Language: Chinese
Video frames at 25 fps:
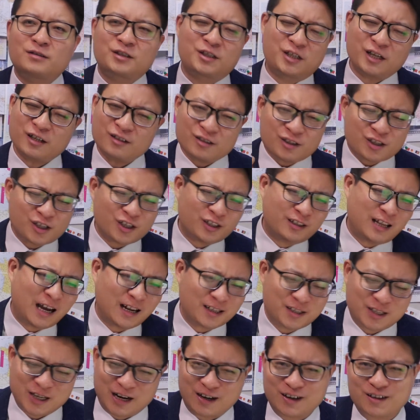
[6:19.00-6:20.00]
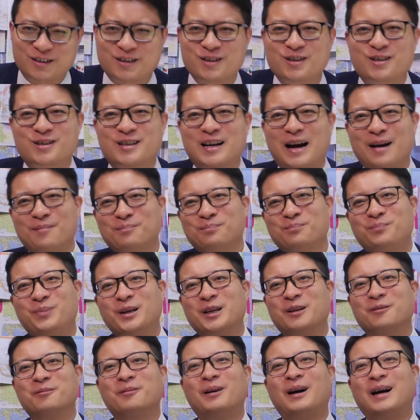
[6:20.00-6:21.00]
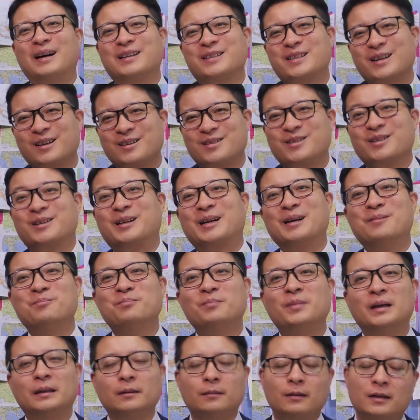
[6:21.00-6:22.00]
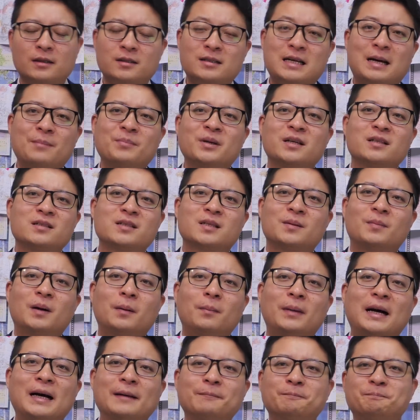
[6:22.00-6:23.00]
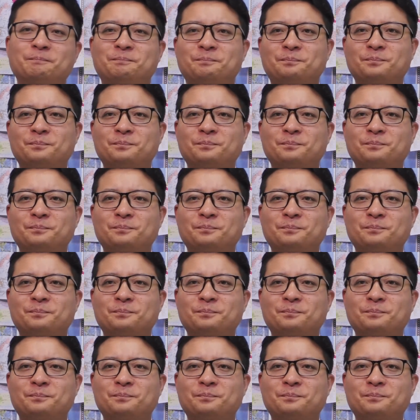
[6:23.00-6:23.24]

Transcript: 经济它讲的是商品嘛，这个是根本啊。商品怎么办？